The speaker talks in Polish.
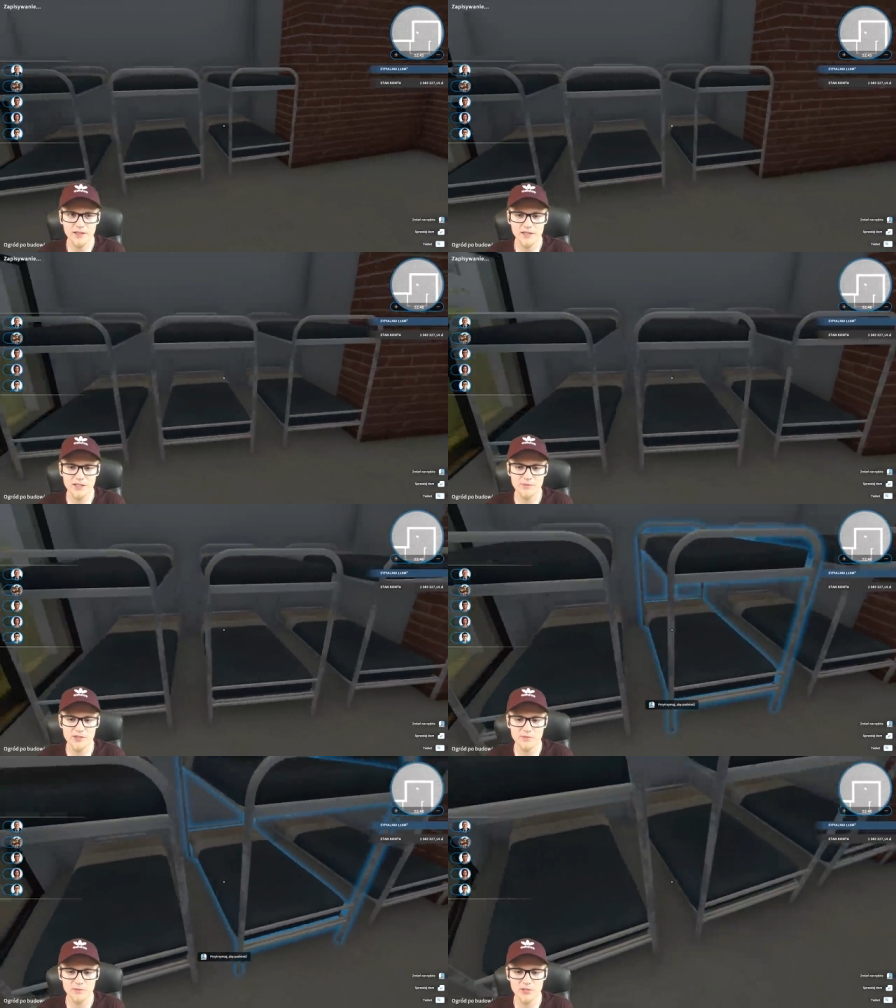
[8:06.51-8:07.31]
Każdy
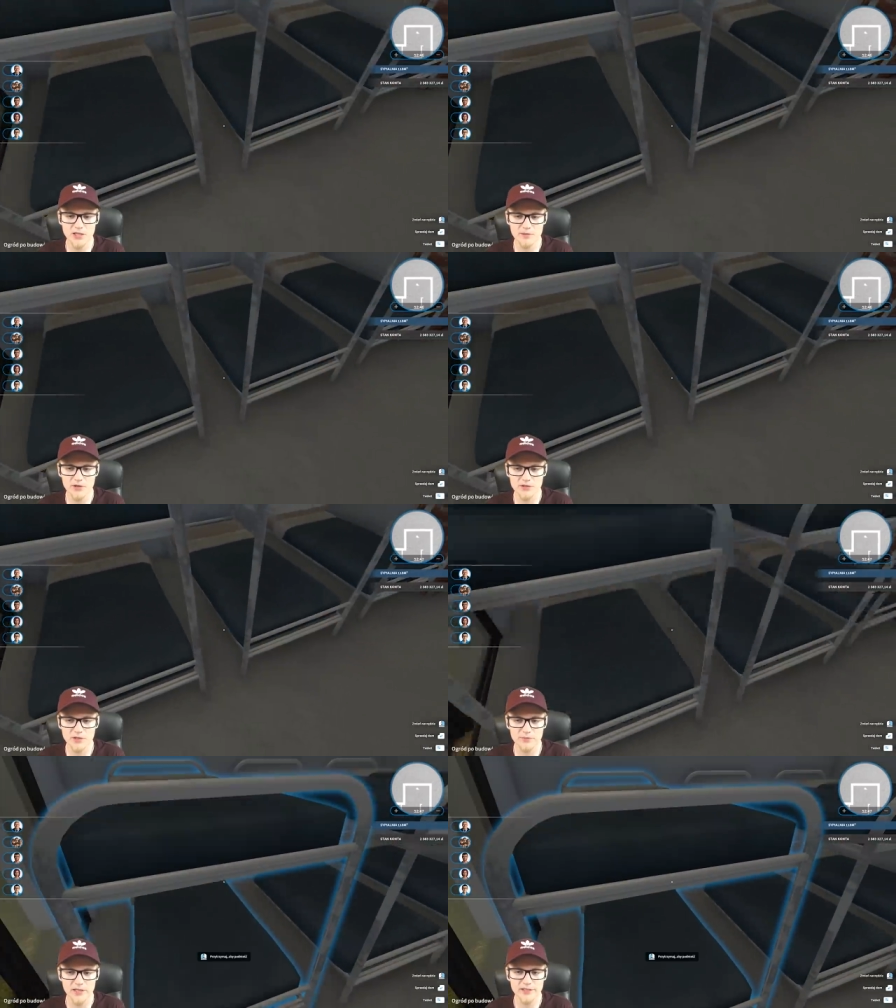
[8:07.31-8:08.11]
będzie miał przynajmniej
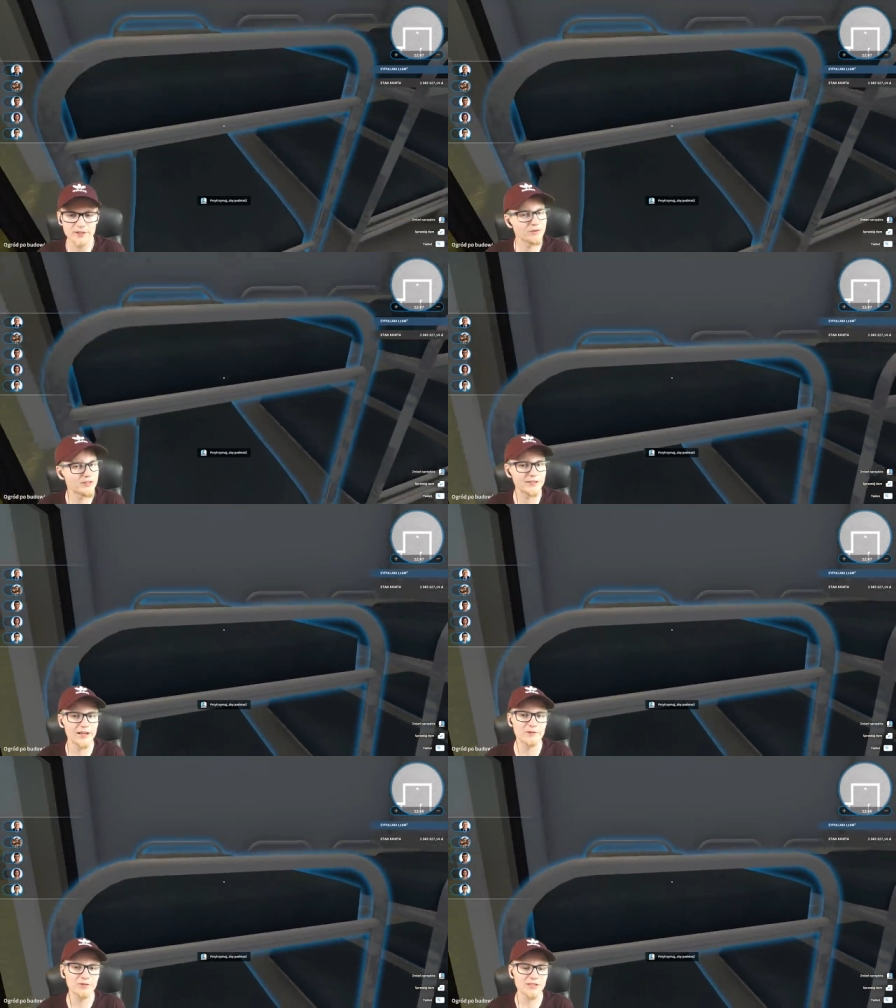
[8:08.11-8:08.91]
osobne. Kurde,
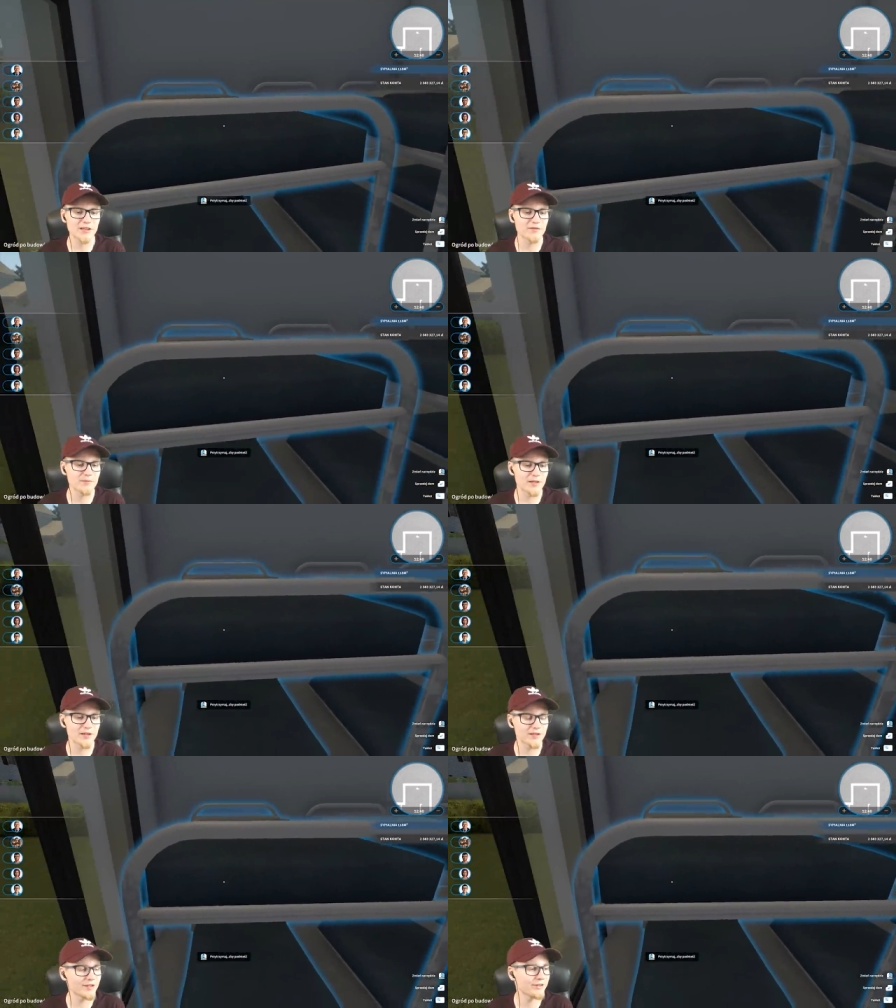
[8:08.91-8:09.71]
te autosavey
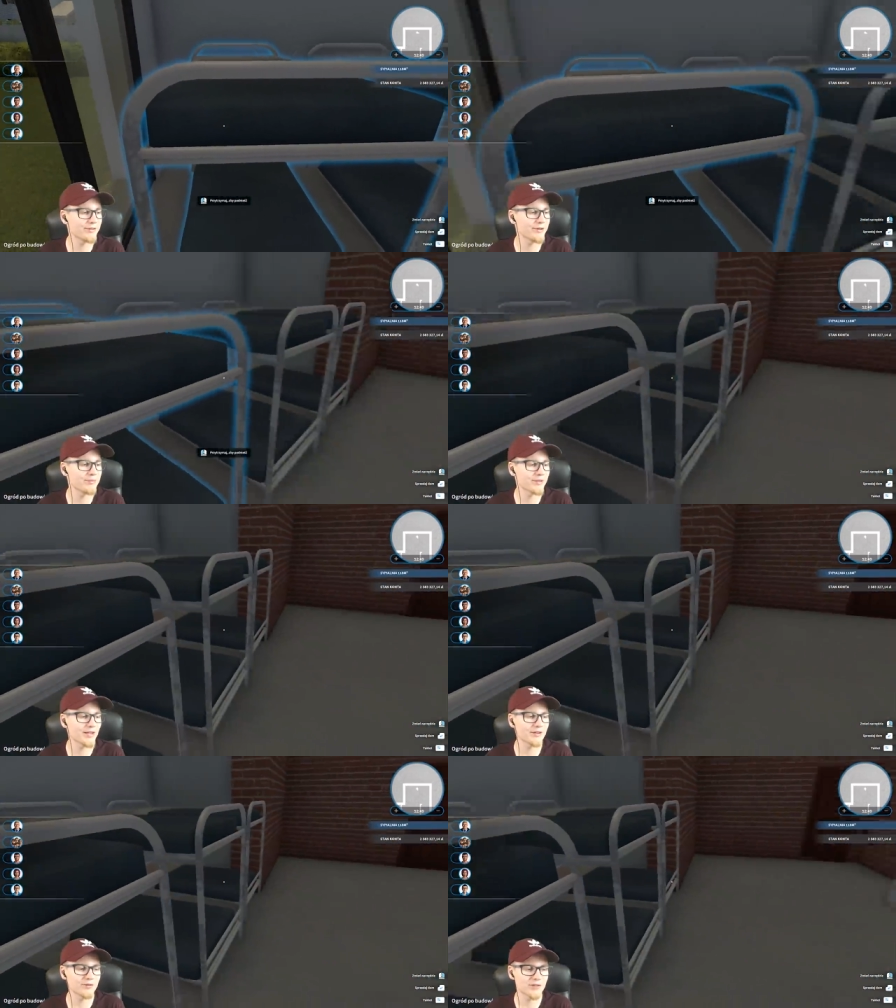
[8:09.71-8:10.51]
mnie irytują, bo
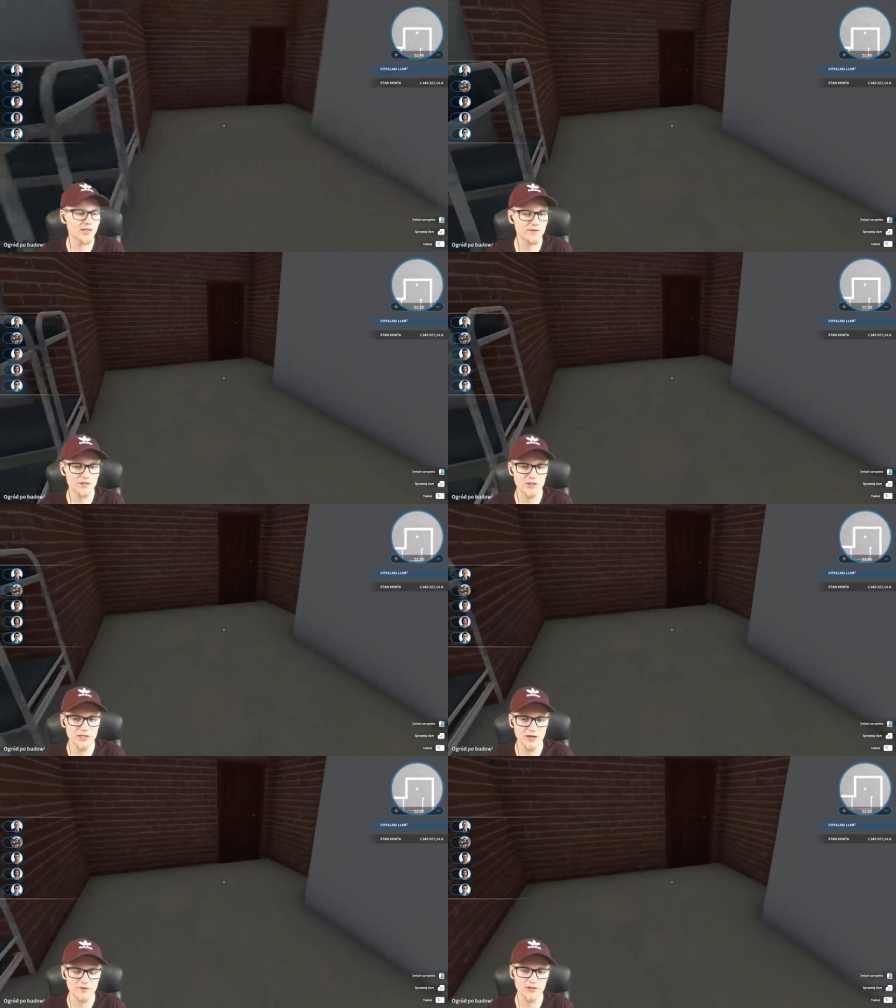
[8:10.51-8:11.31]
te autosavey
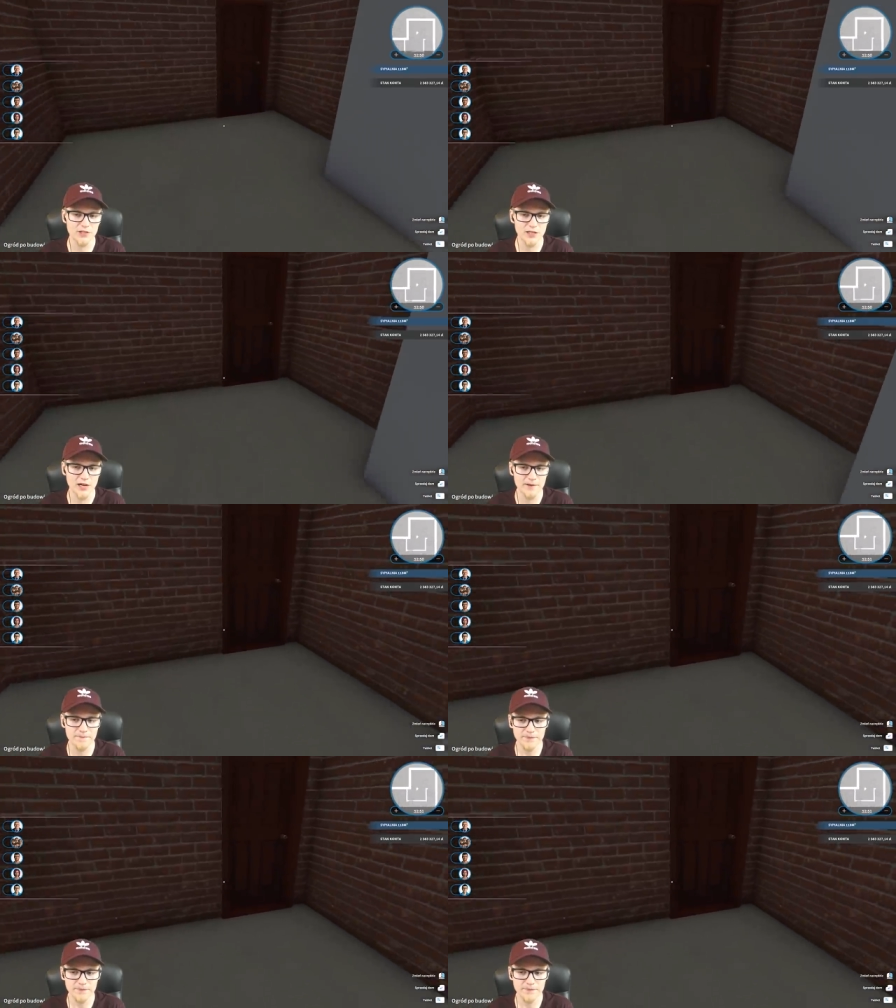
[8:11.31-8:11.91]
ścinają właśnie grę.